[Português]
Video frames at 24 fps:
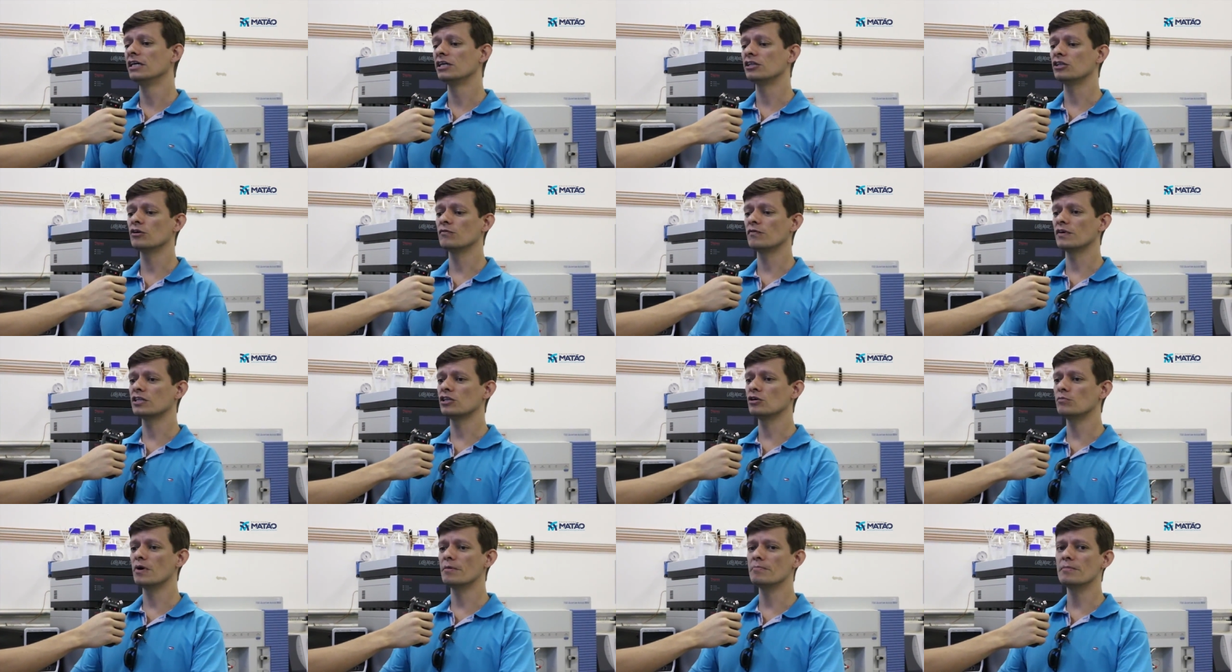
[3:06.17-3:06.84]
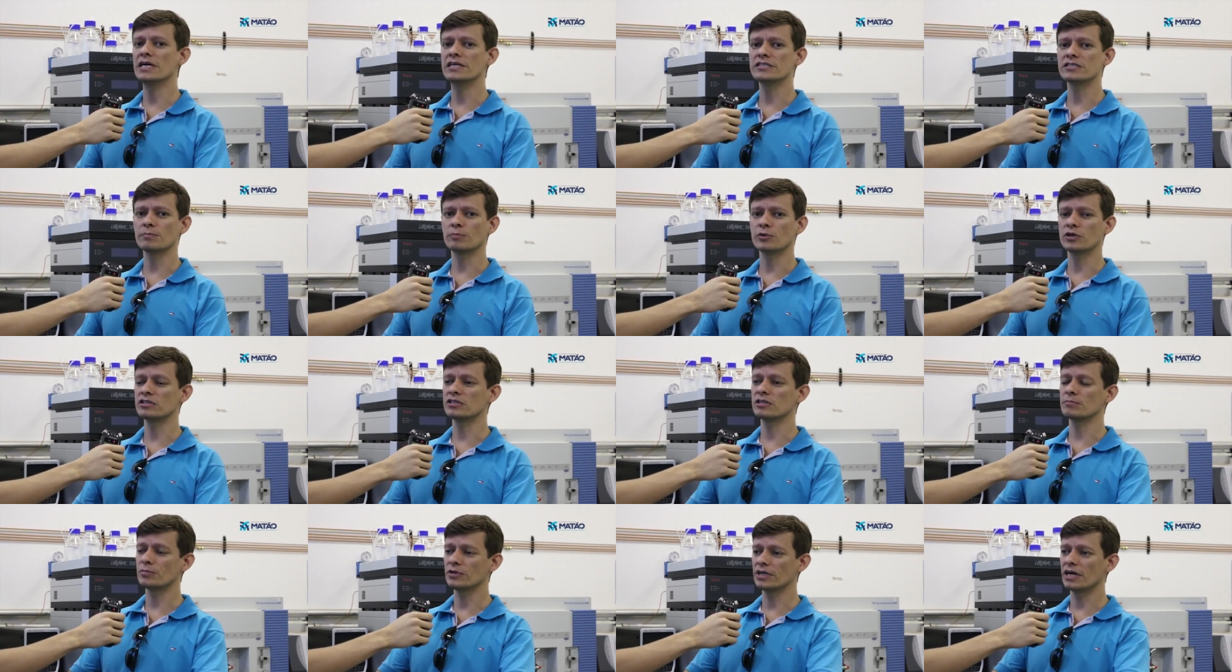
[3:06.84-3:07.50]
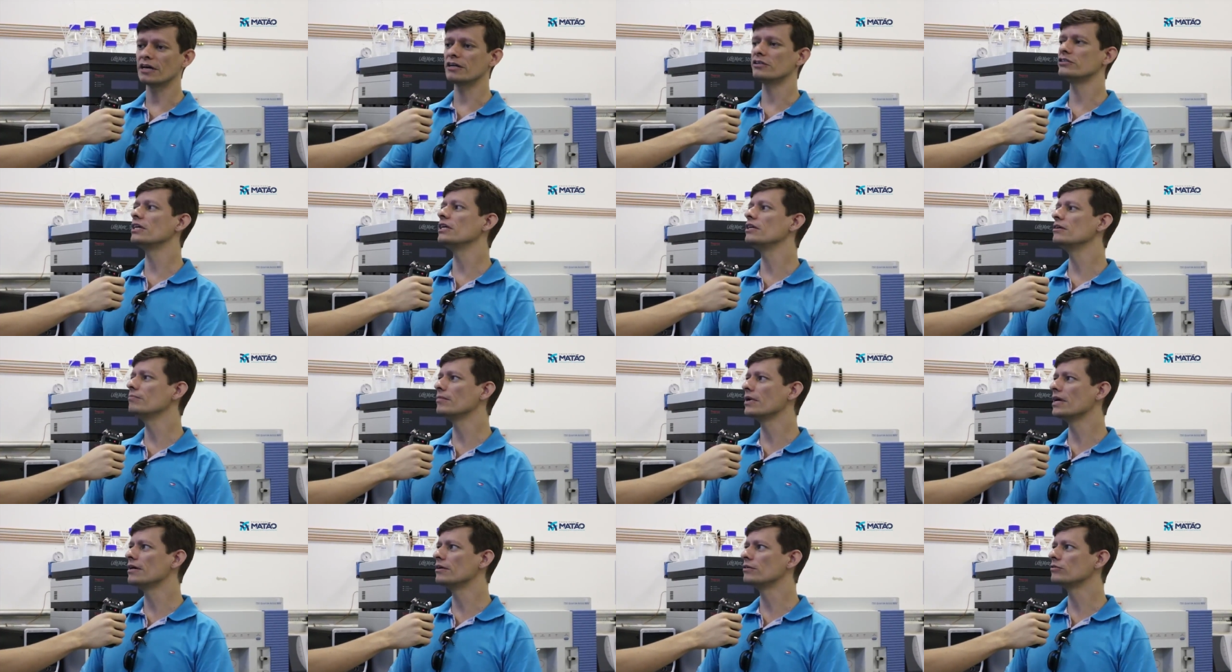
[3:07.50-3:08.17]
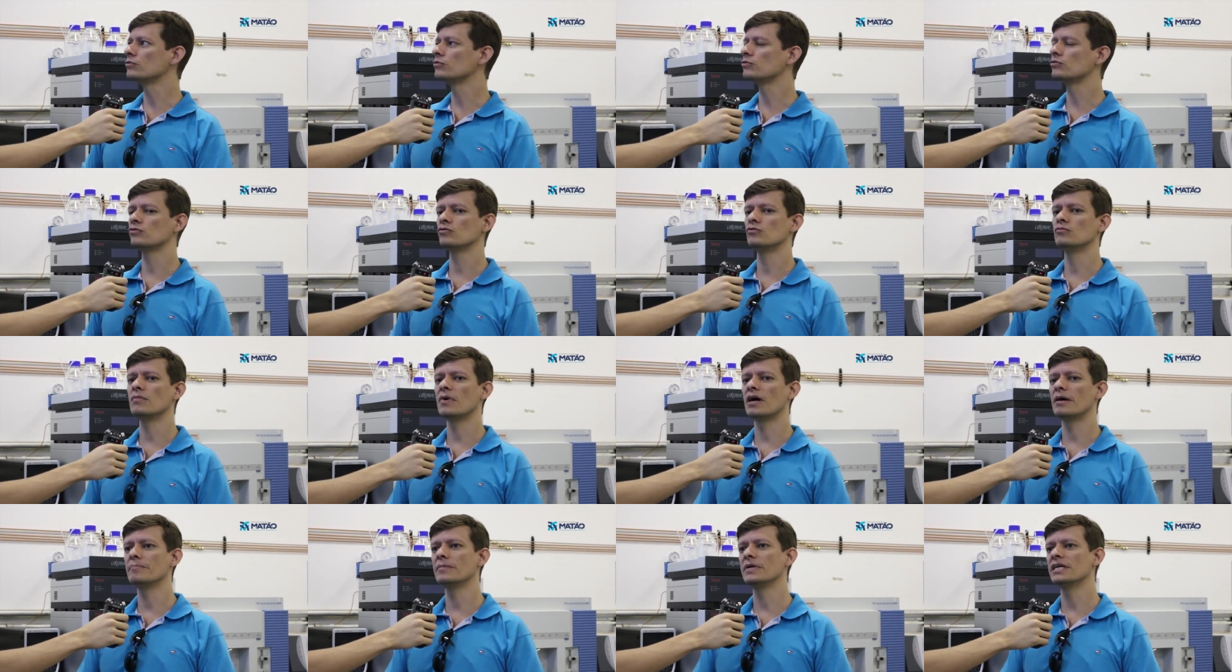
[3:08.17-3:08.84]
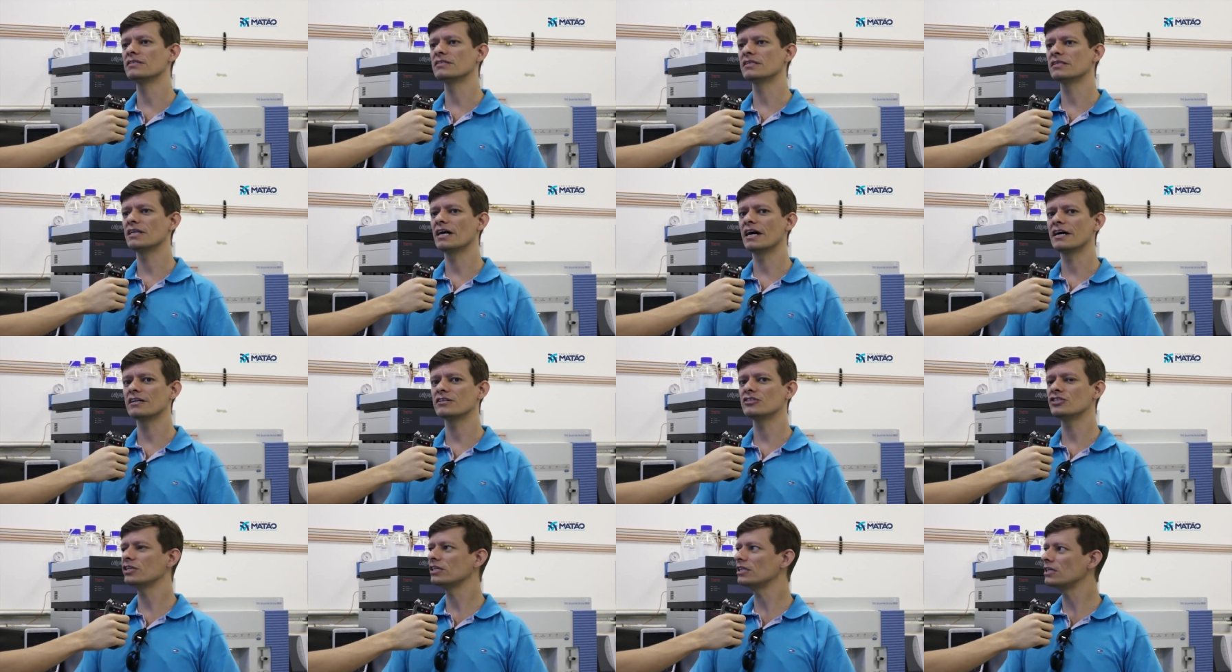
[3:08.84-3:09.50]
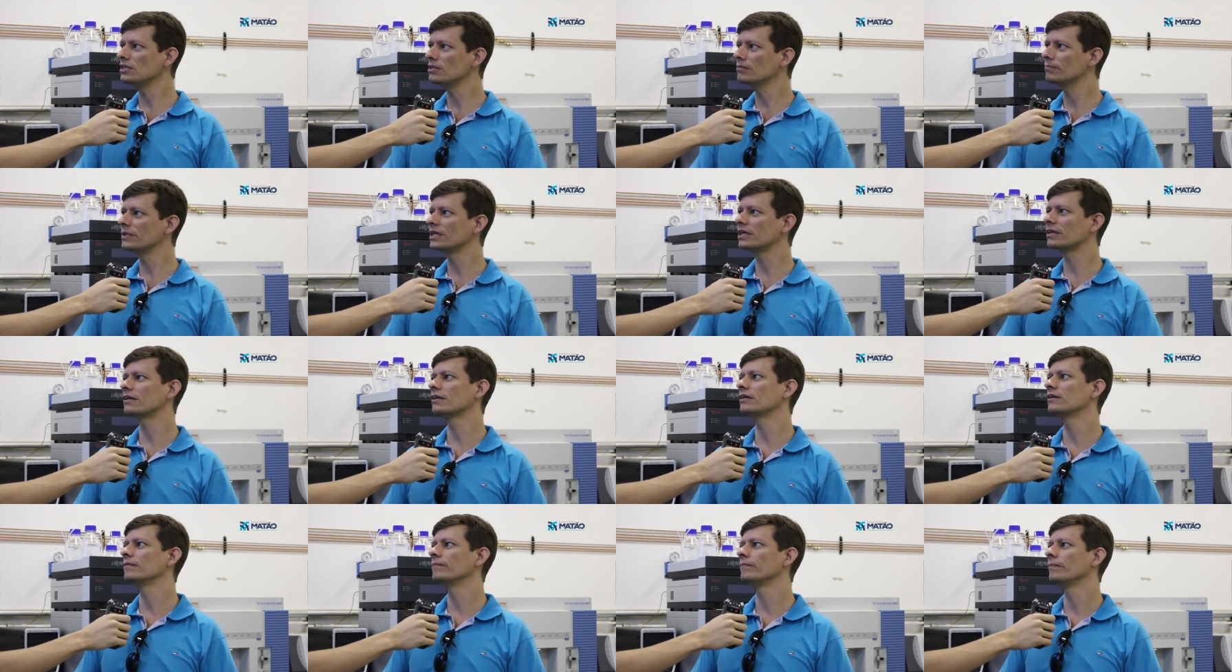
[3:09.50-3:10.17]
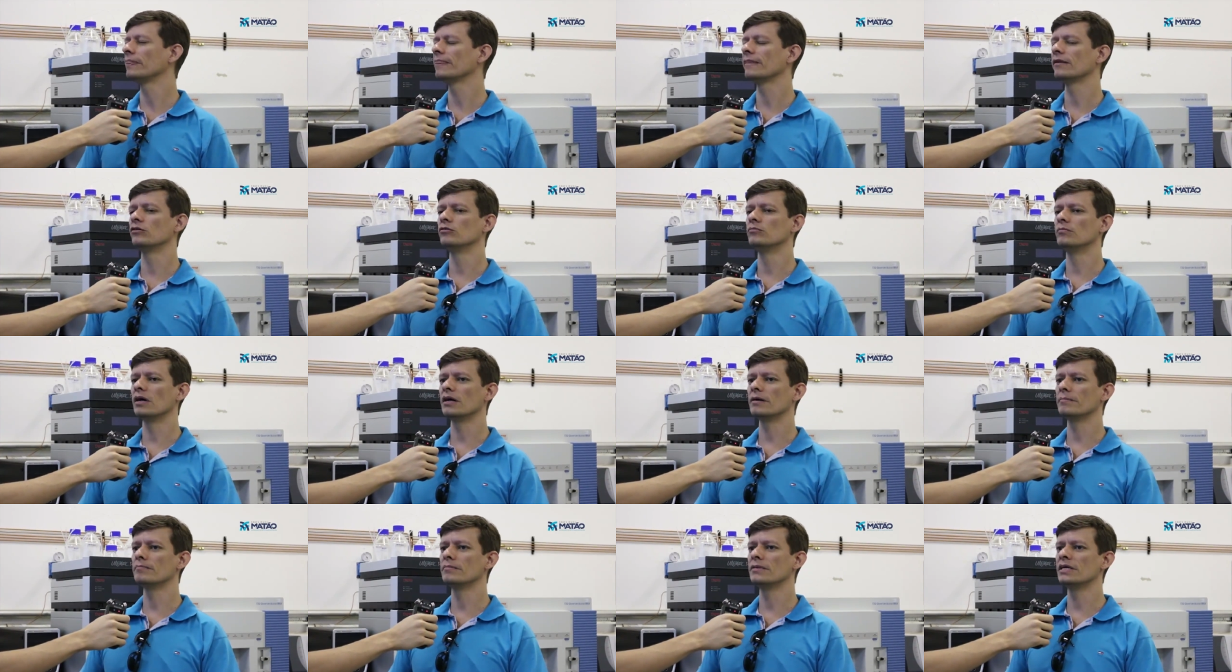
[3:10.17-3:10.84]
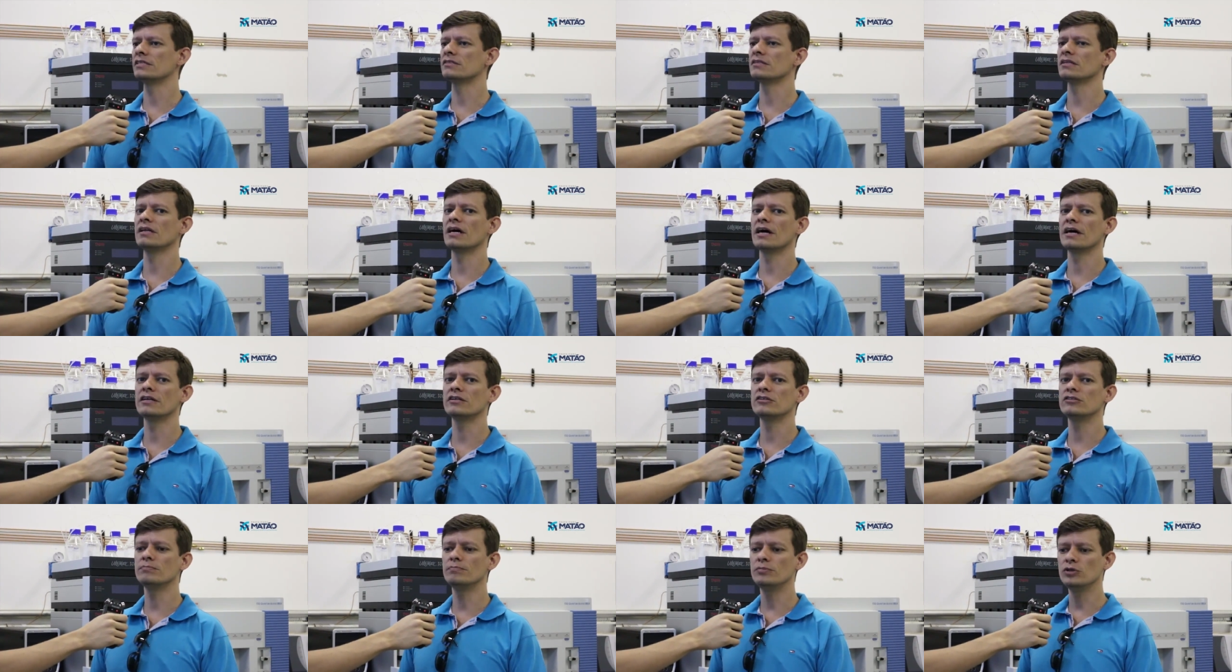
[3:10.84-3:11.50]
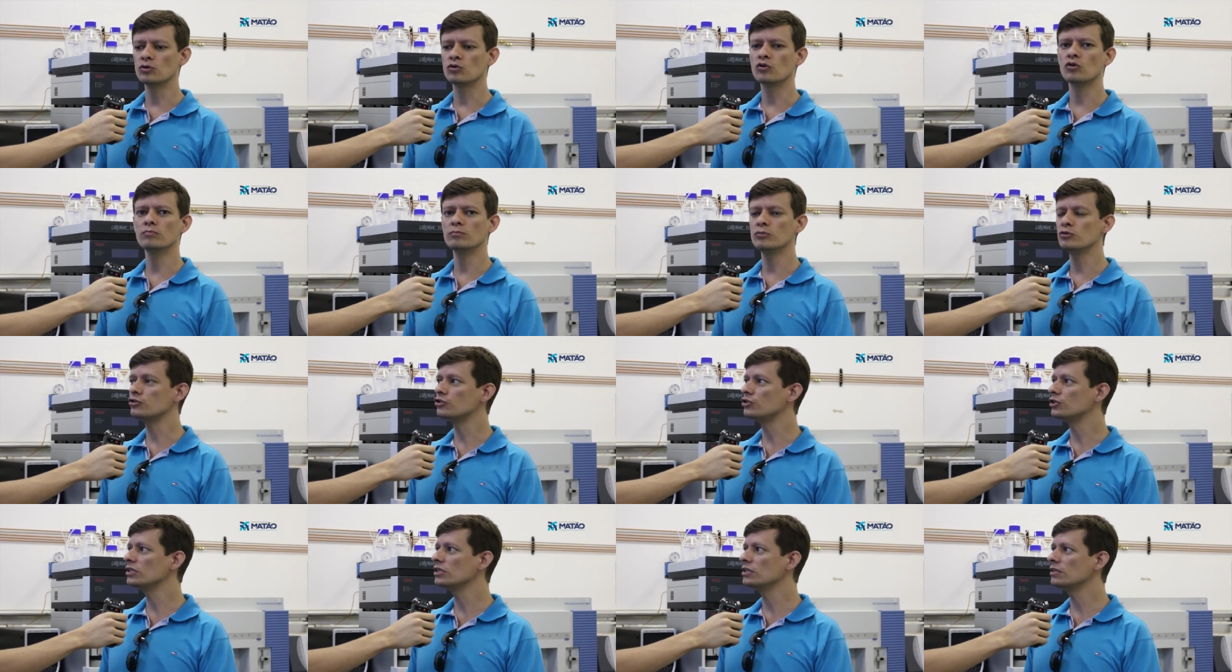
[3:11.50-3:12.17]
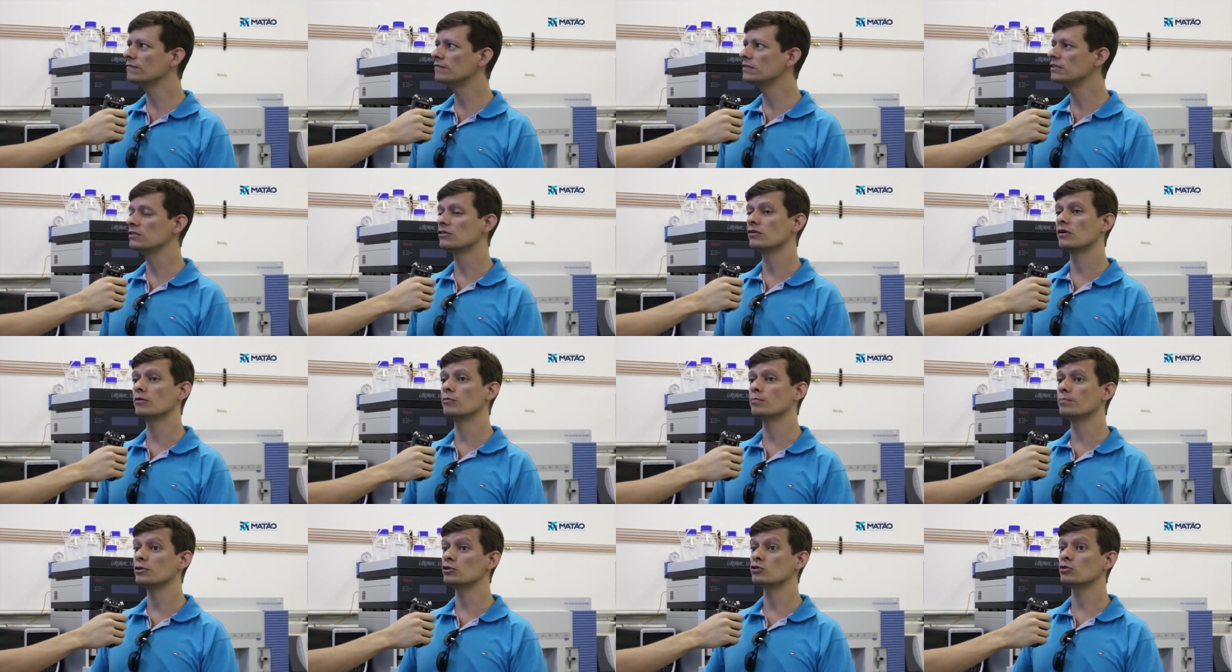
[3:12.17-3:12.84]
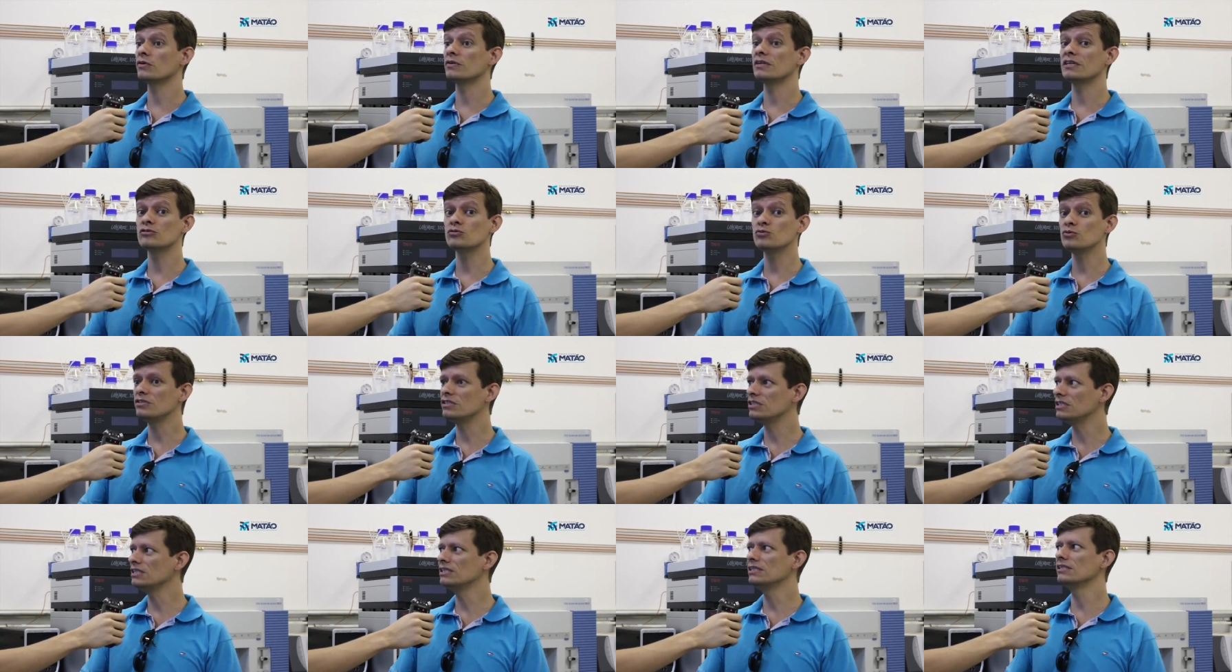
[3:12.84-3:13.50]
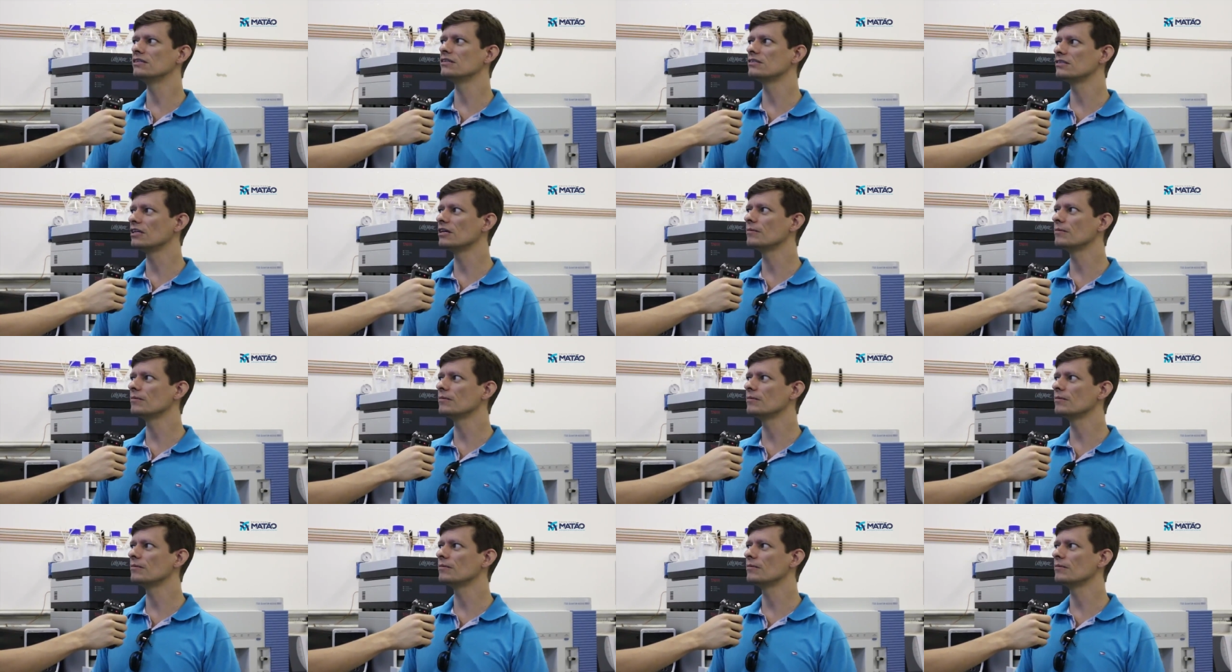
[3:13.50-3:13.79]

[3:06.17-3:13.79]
Então vai ter uma mesa, por exemplo, da área de alimentos, uma mesa da área de química, uma mesa na área de biocombustíveis. Então o pessoal das usinas,